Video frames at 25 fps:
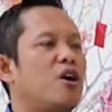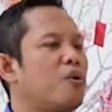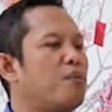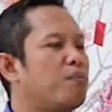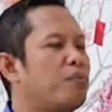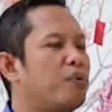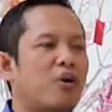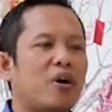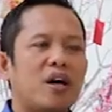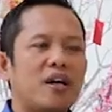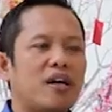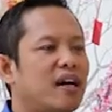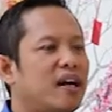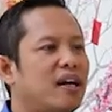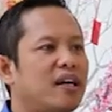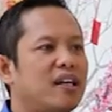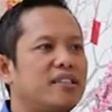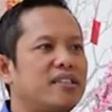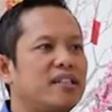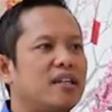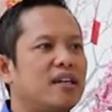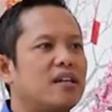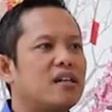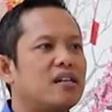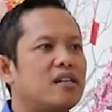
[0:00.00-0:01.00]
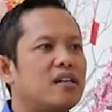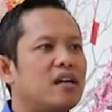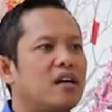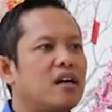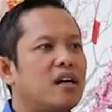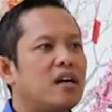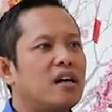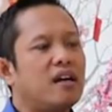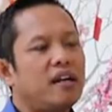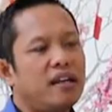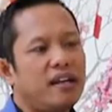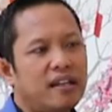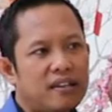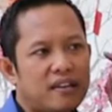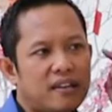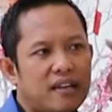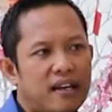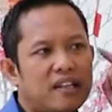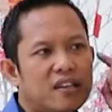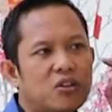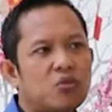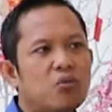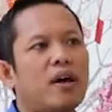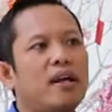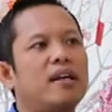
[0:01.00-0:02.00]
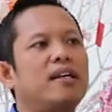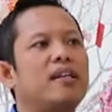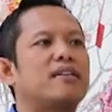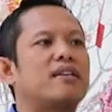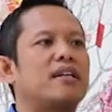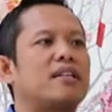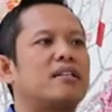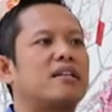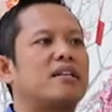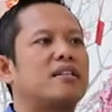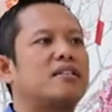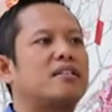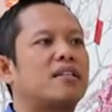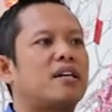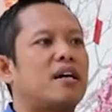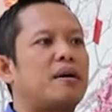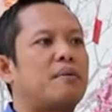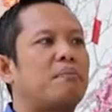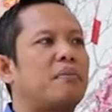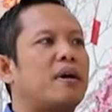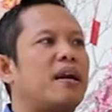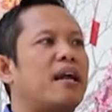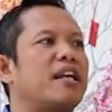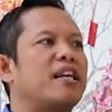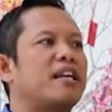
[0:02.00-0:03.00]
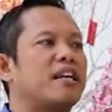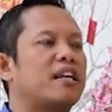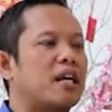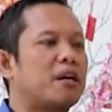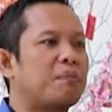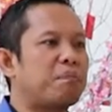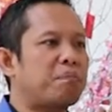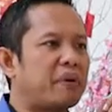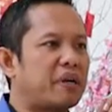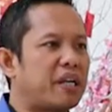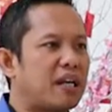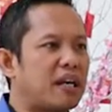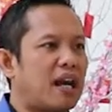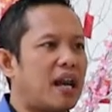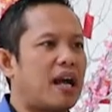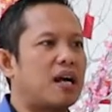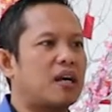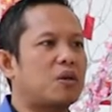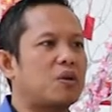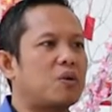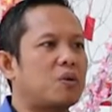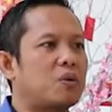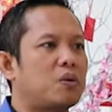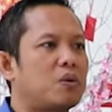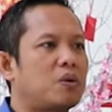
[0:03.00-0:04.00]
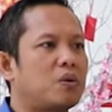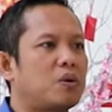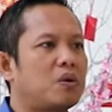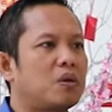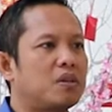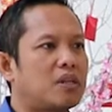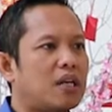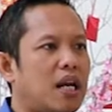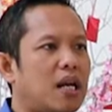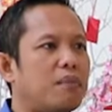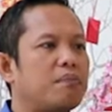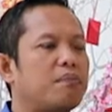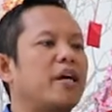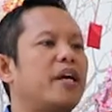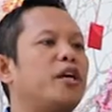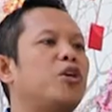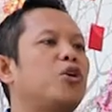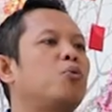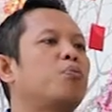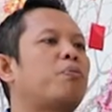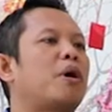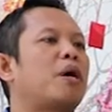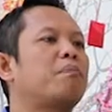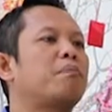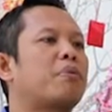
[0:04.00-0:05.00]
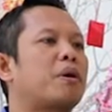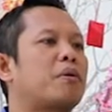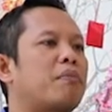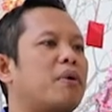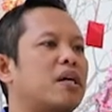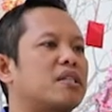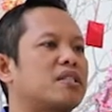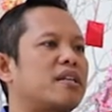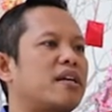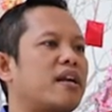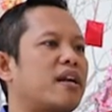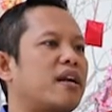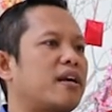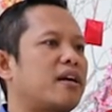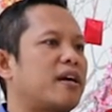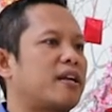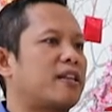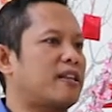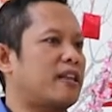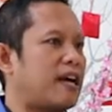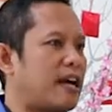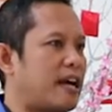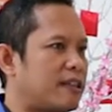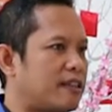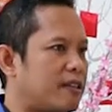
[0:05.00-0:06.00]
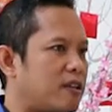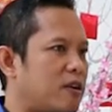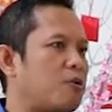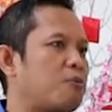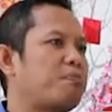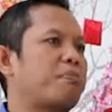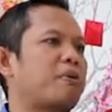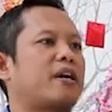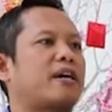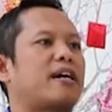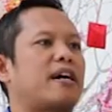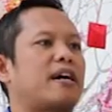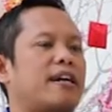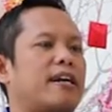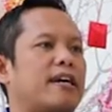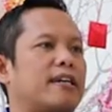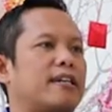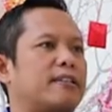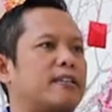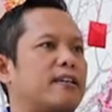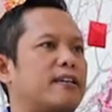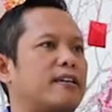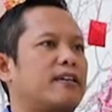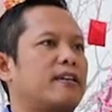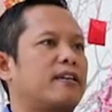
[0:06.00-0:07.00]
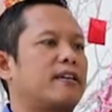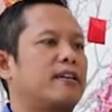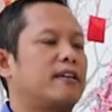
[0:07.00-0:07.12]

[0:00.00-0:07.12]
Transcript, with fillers: Bukan hanya intelektualitas saja, melainkan perilaku dalam kehidupan bermasyarakat atau berkarakter.